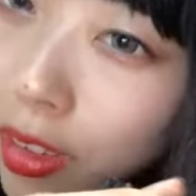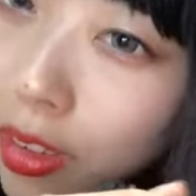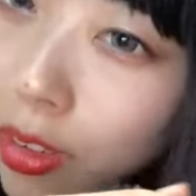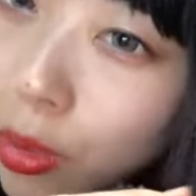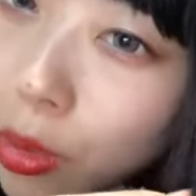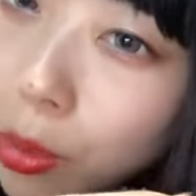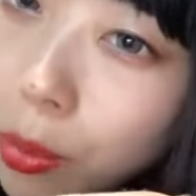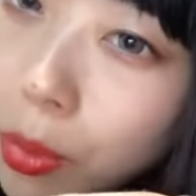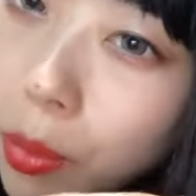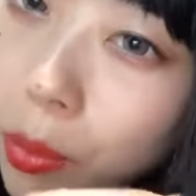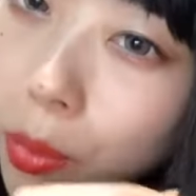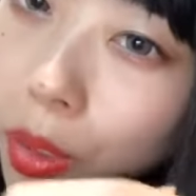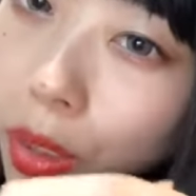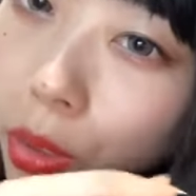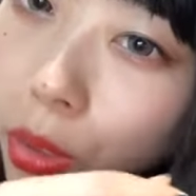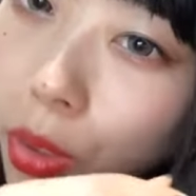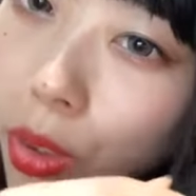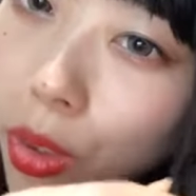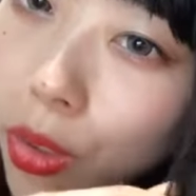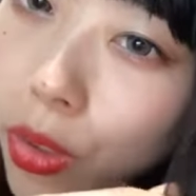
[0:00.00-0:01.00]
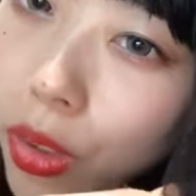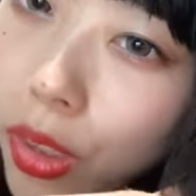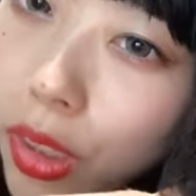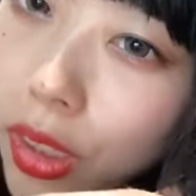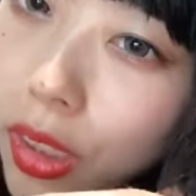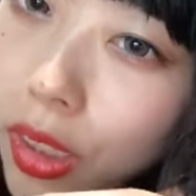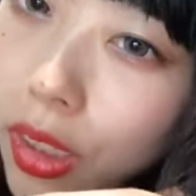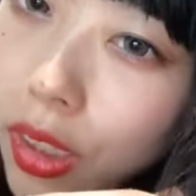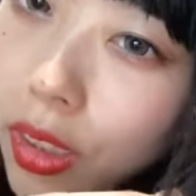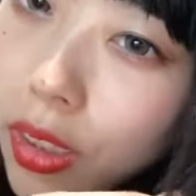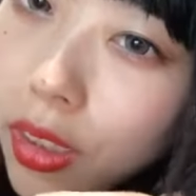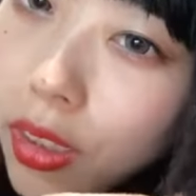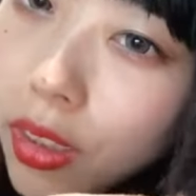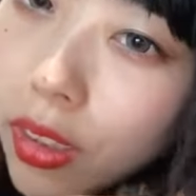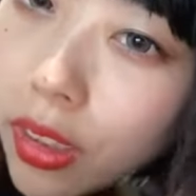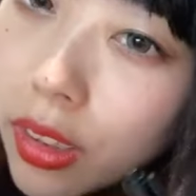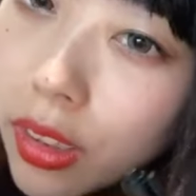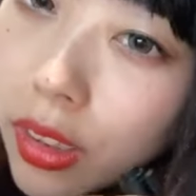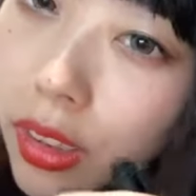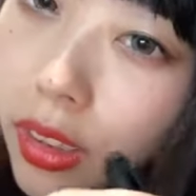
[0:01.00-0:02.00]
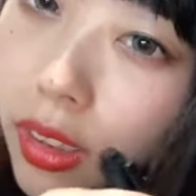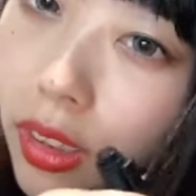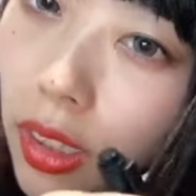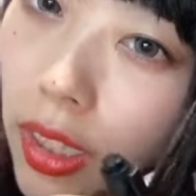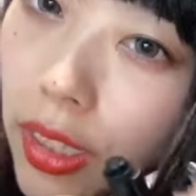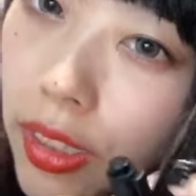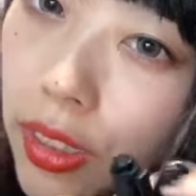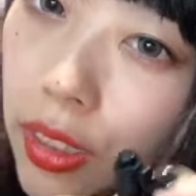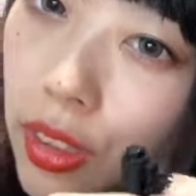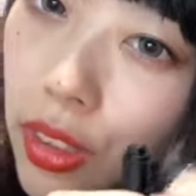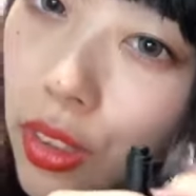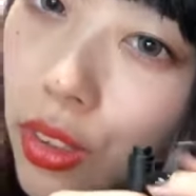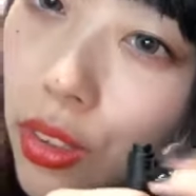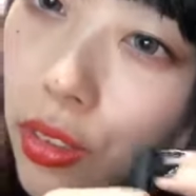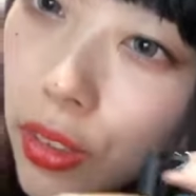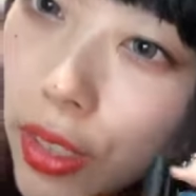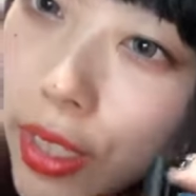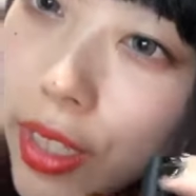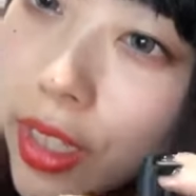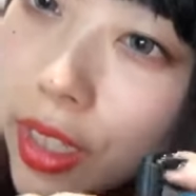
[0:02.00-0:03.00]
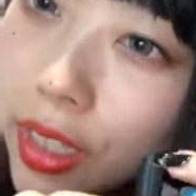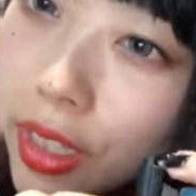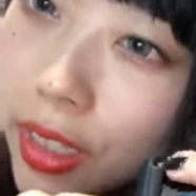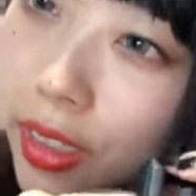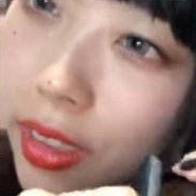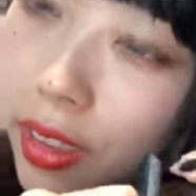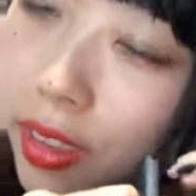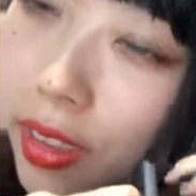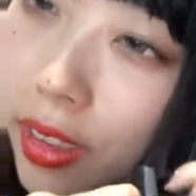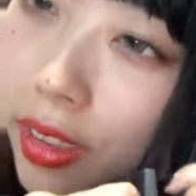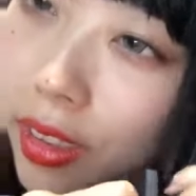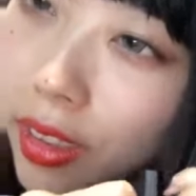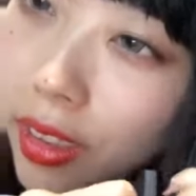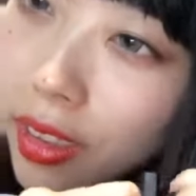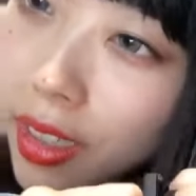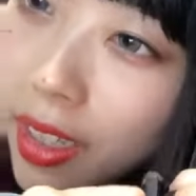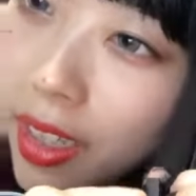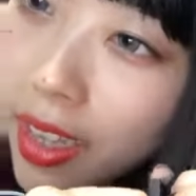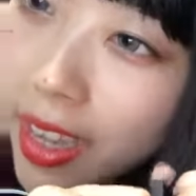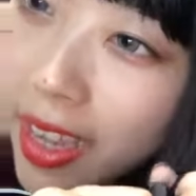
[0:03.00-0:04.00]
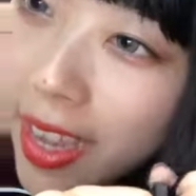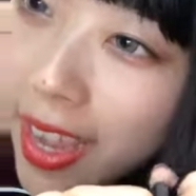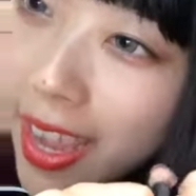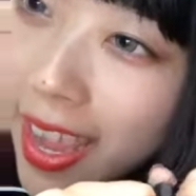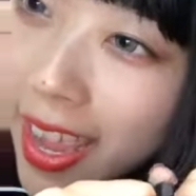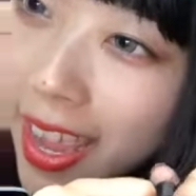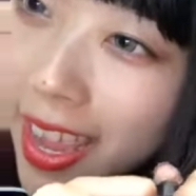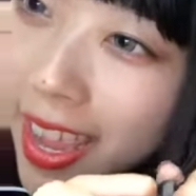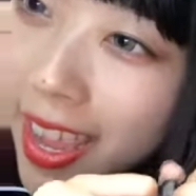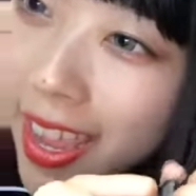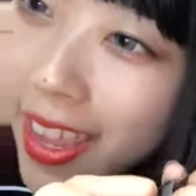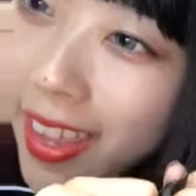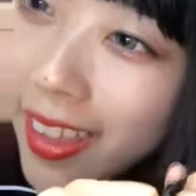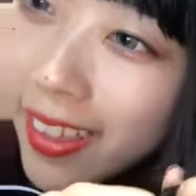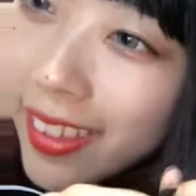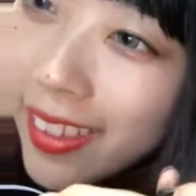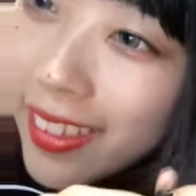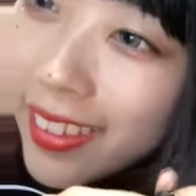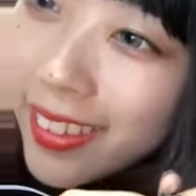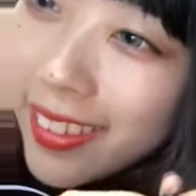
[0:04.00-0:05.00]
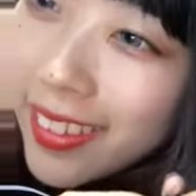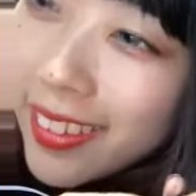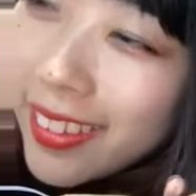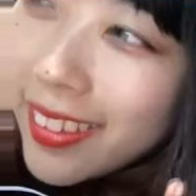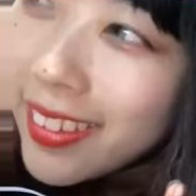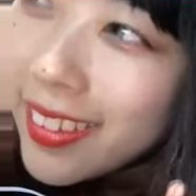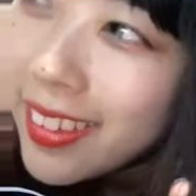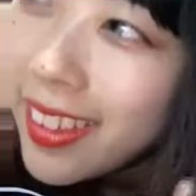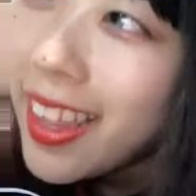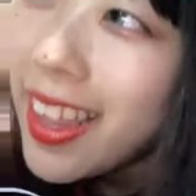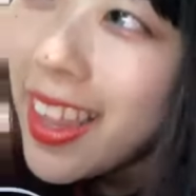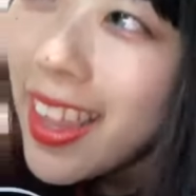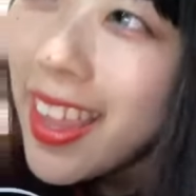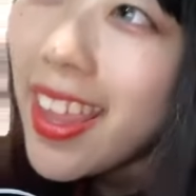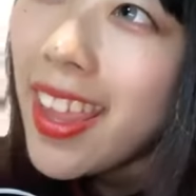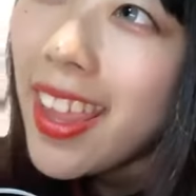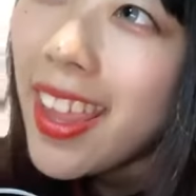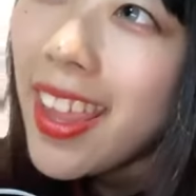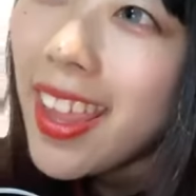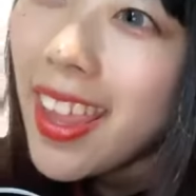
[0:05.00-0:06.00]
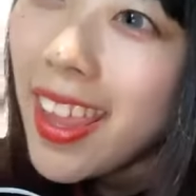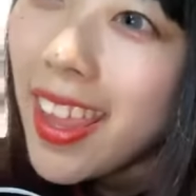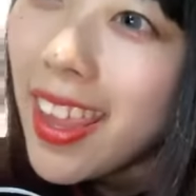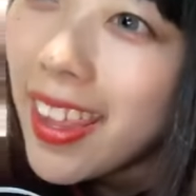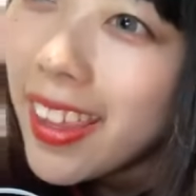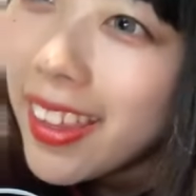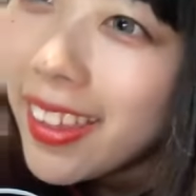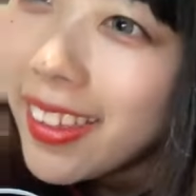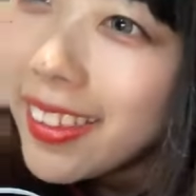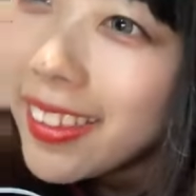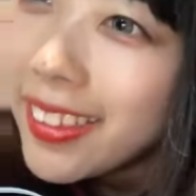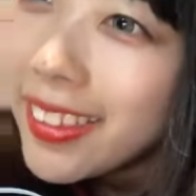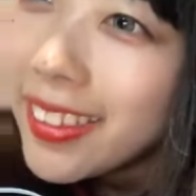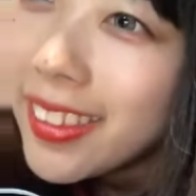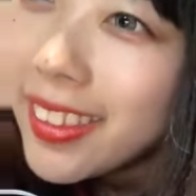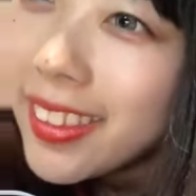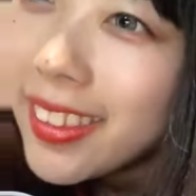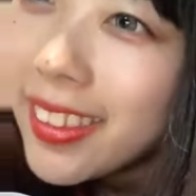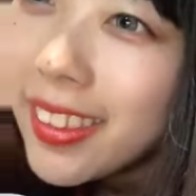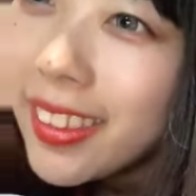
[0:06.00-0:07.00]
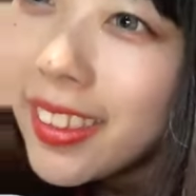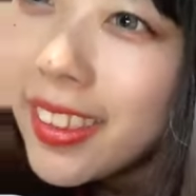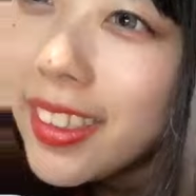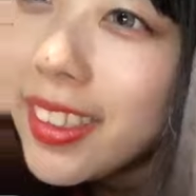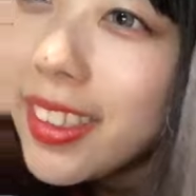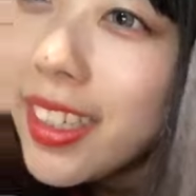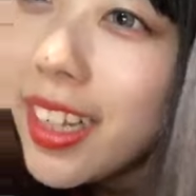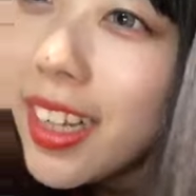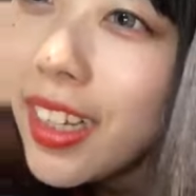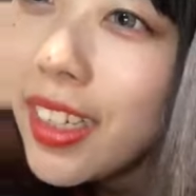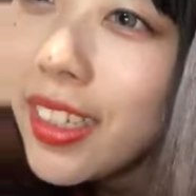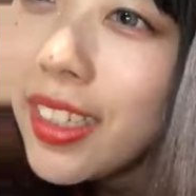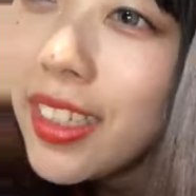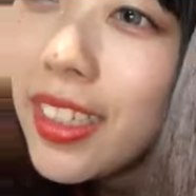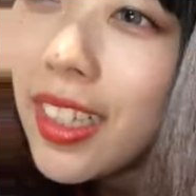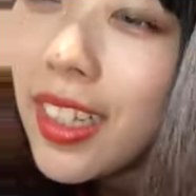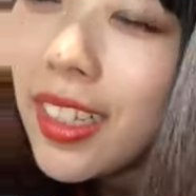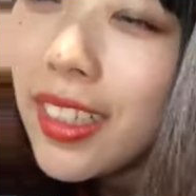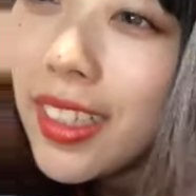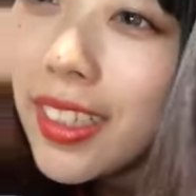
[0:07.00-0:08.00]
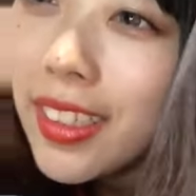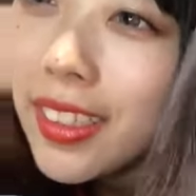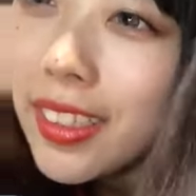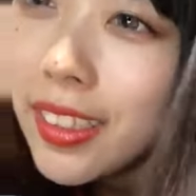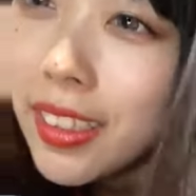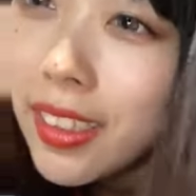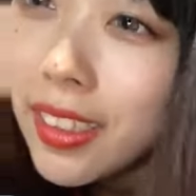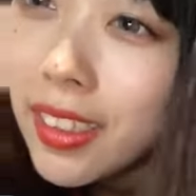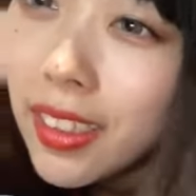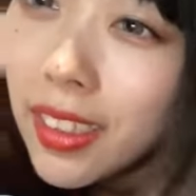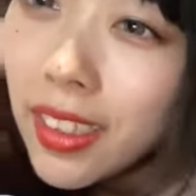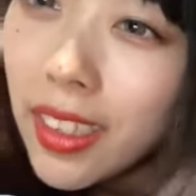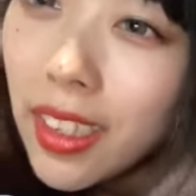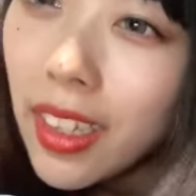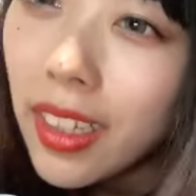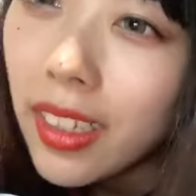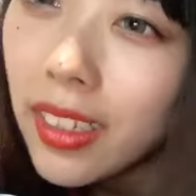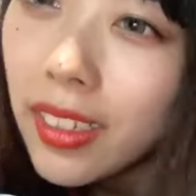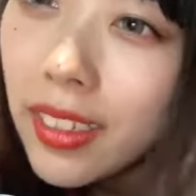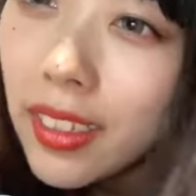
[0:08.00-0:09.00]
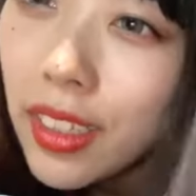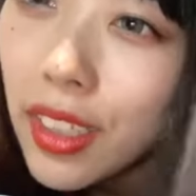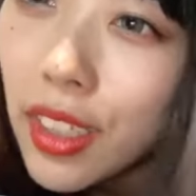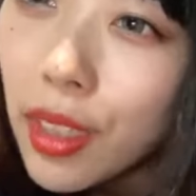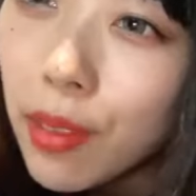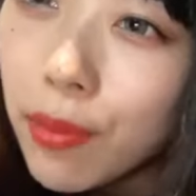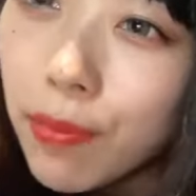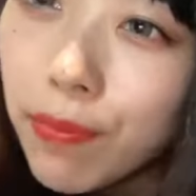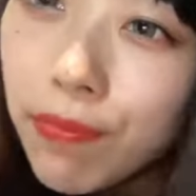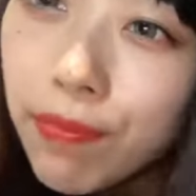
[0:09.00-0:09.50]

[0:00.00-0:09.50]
そのメンバーと一緒にじゃあ、配信するね。へへへ。えへへへ。リーダー、リーダーです。綺麗、好き。好